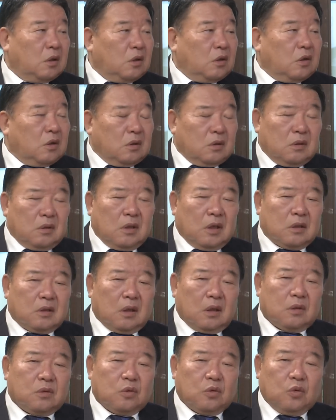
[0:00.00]
はい、やた
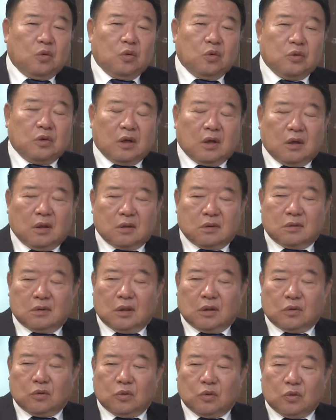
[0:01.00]
らとこうなんか
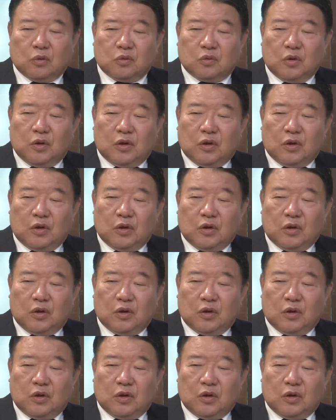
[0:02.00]
あの